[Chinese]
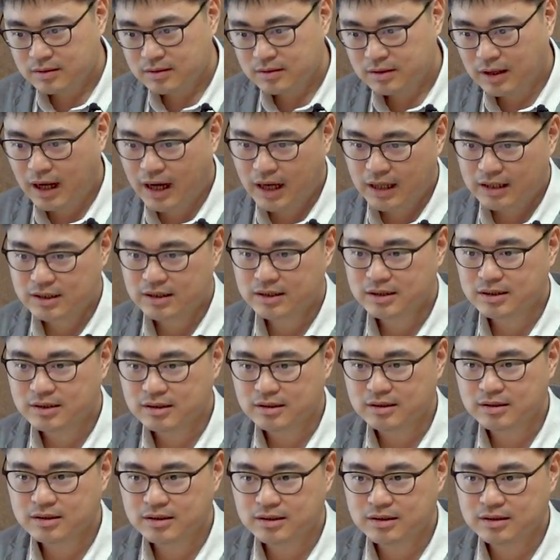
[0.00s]
它其
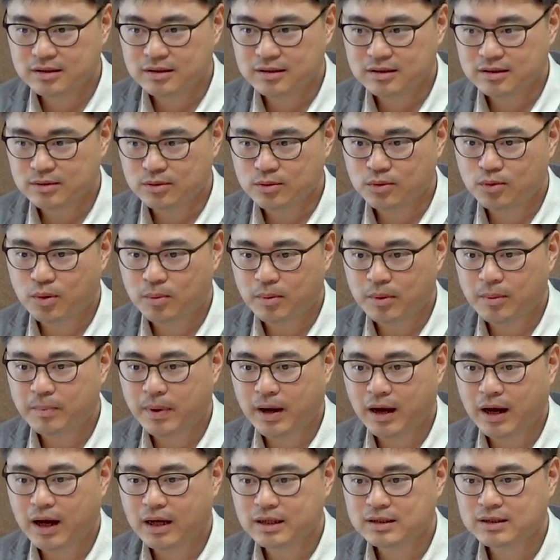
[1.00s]
实是如果我们
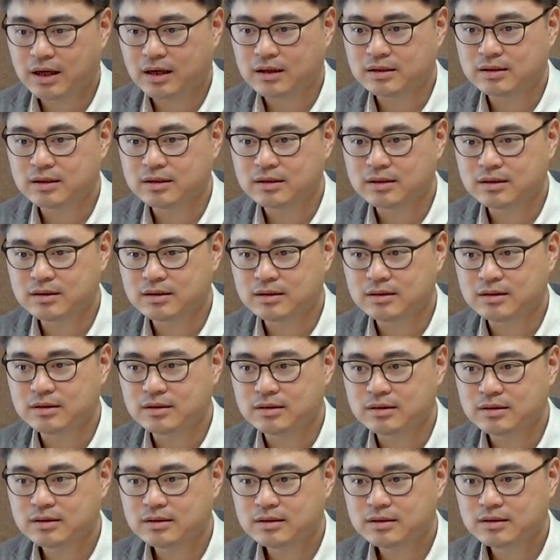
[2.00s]
把它想成
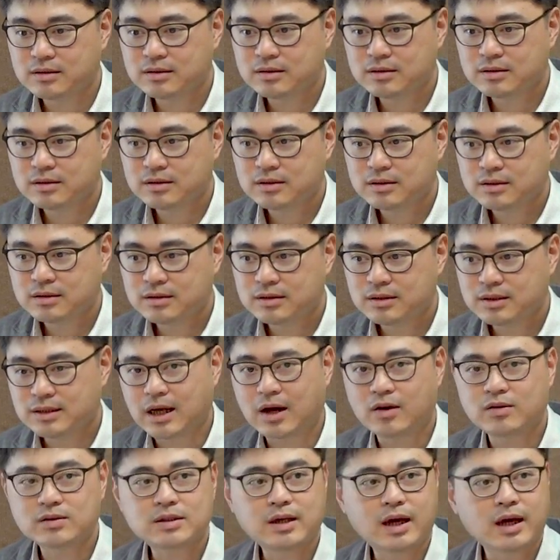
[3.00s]
是
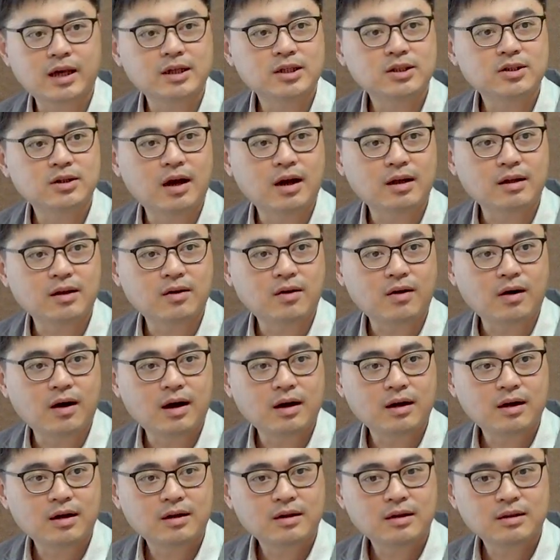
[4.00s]
South Asia 的话，
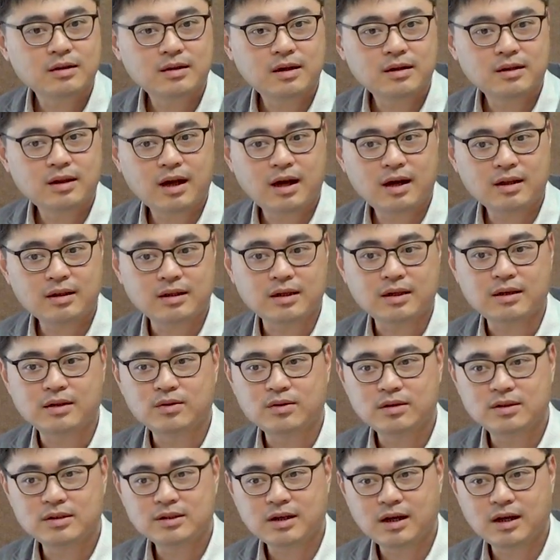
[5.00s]
那它理论